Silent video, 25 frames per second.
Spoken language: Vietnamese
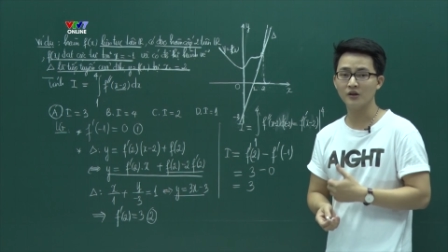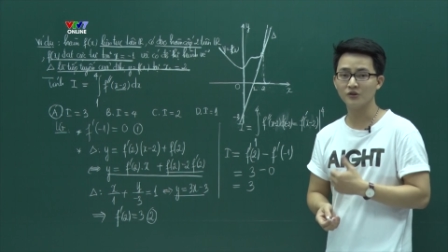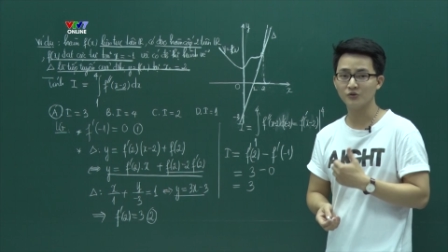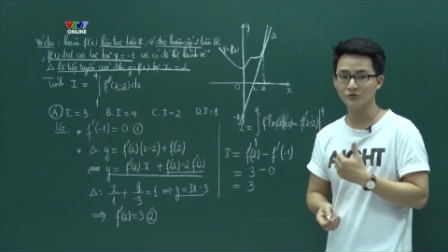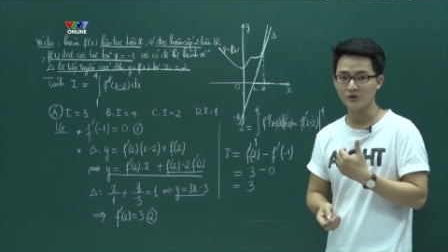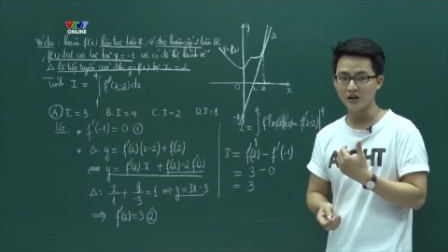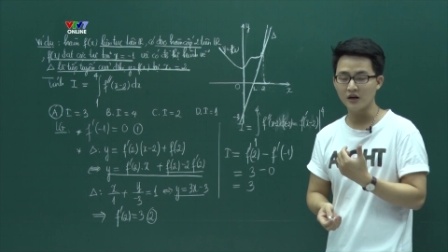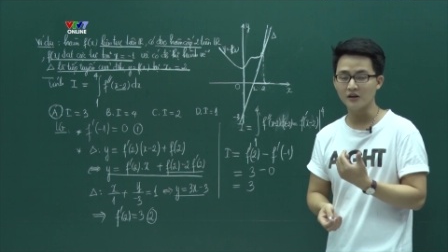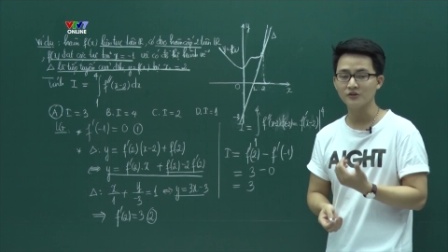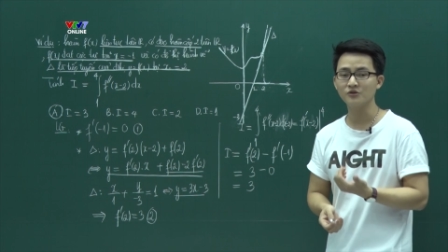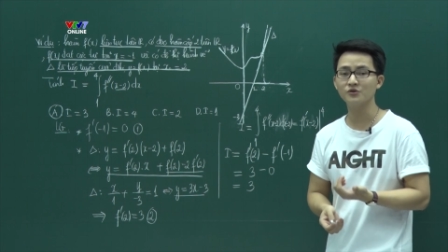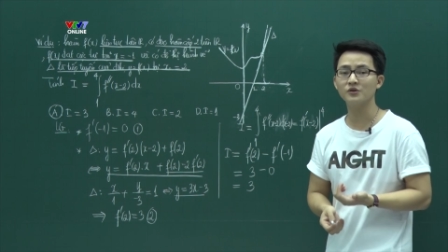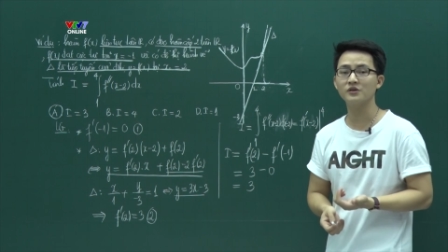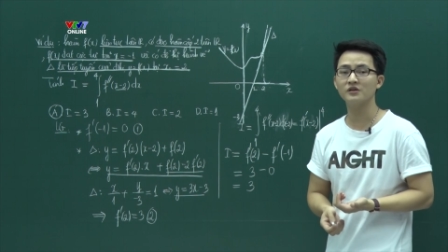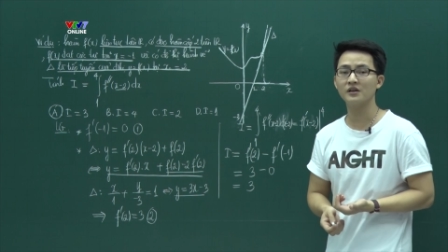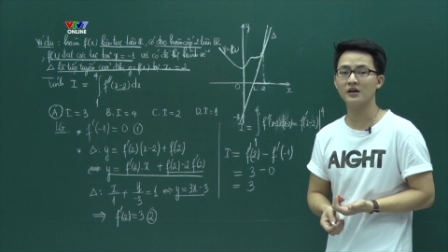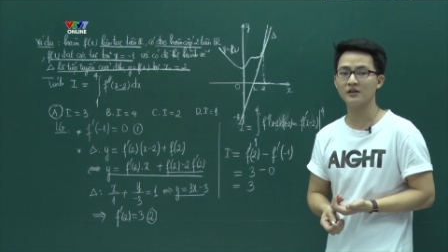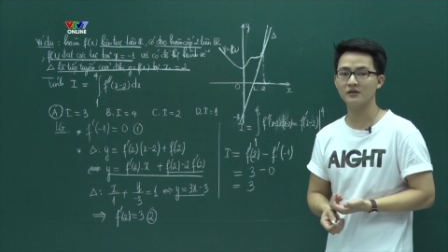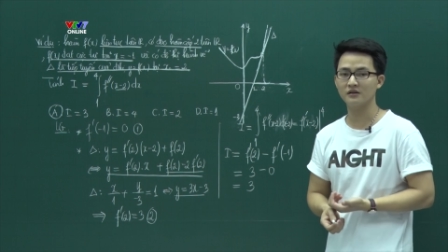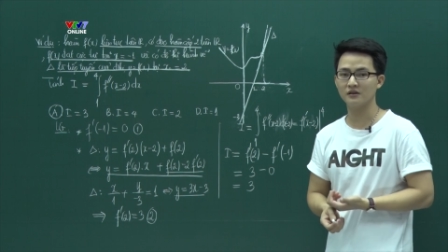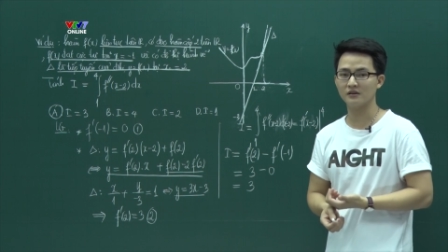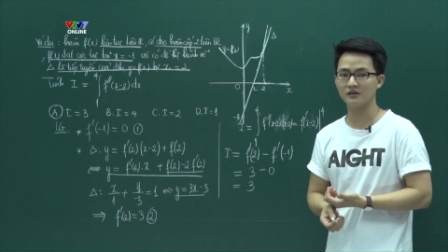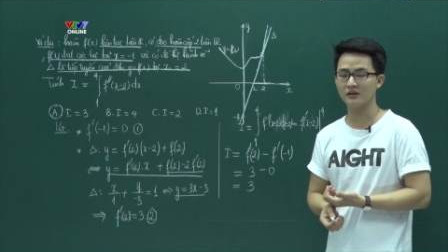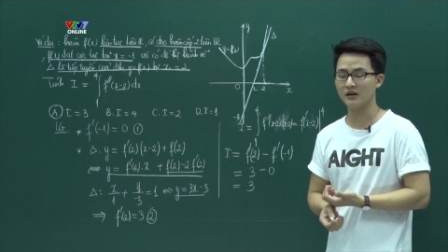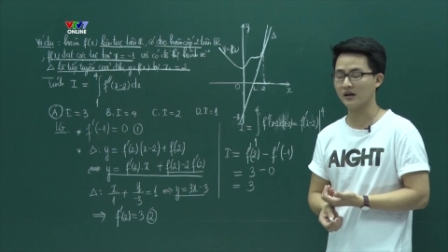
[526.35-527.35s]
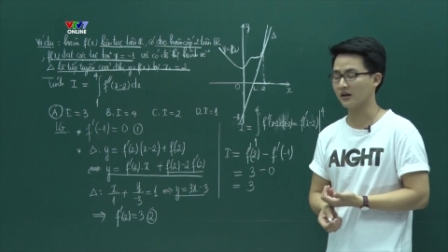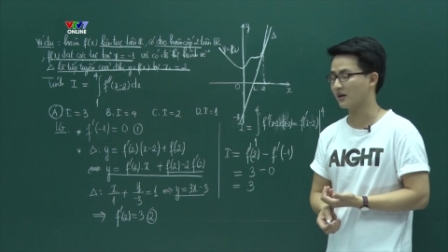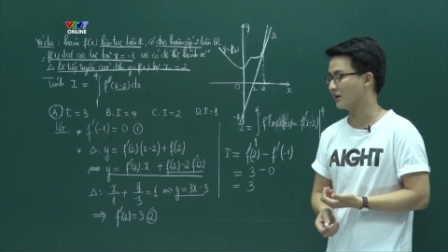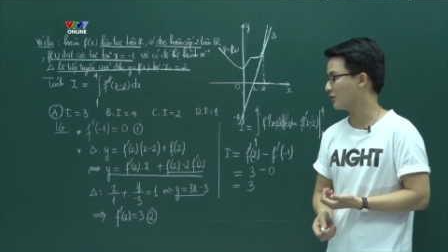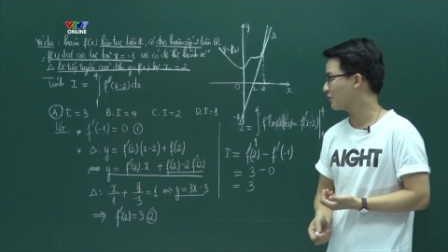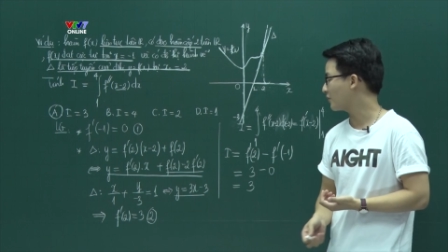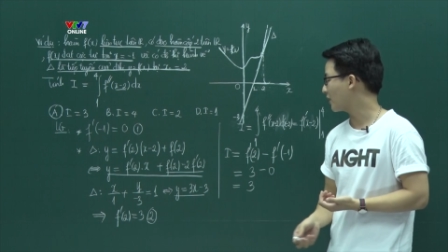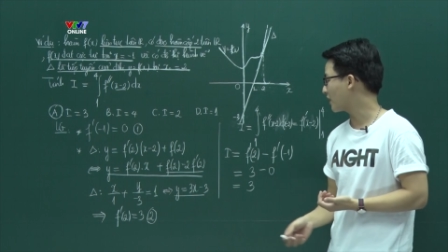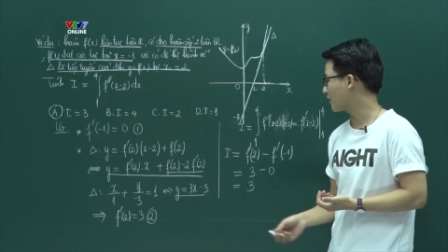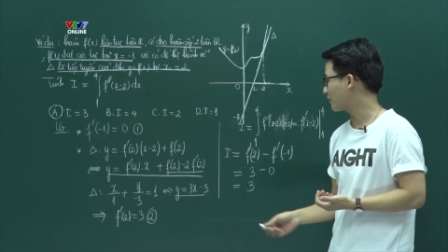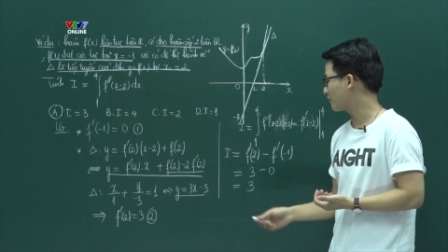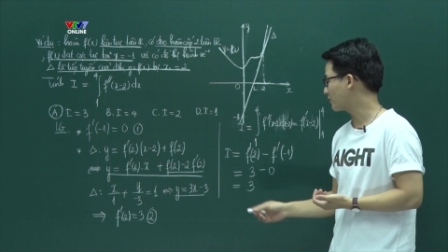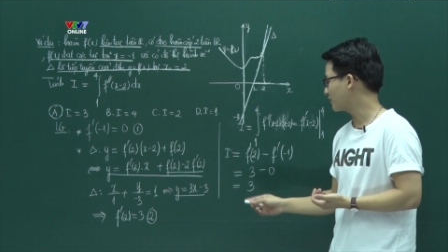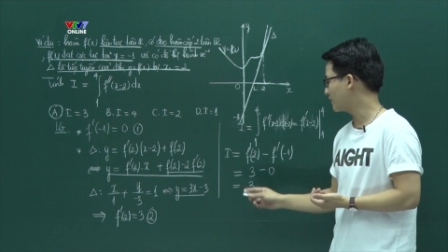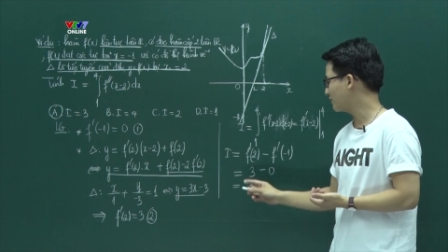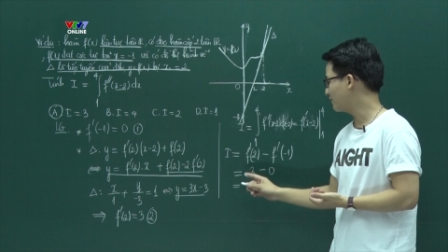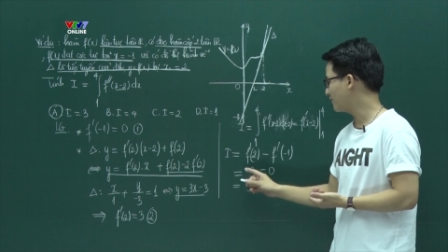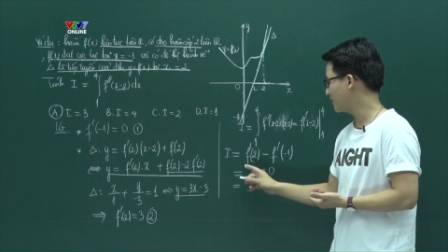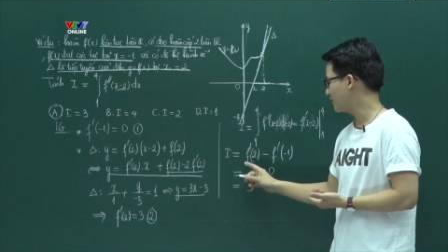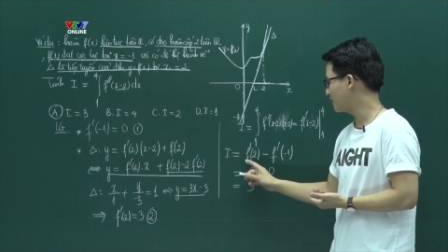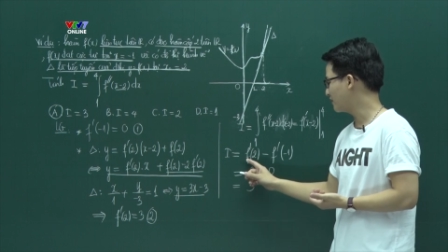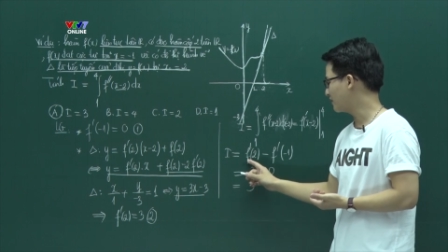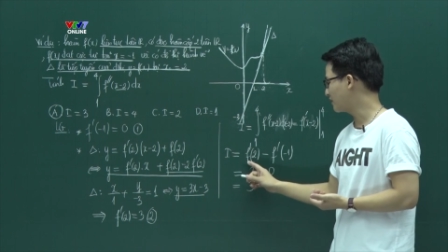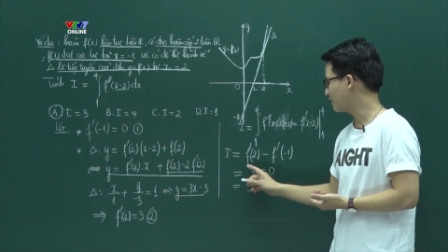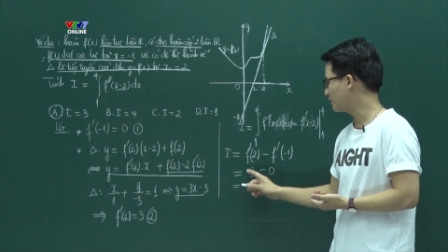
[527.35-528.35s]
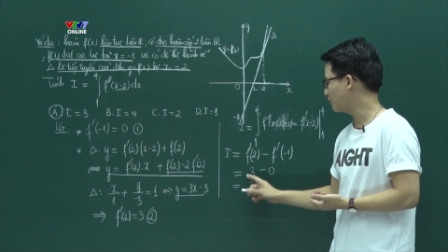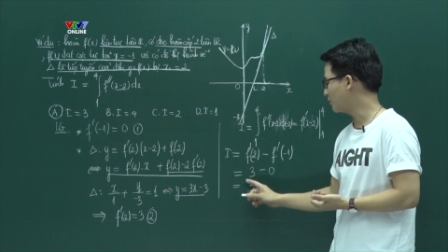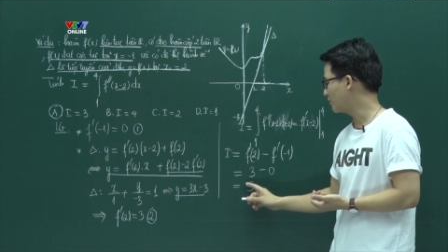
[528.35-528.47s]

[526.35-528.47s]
chúng ta đã suy ra được là kết quả của tích phân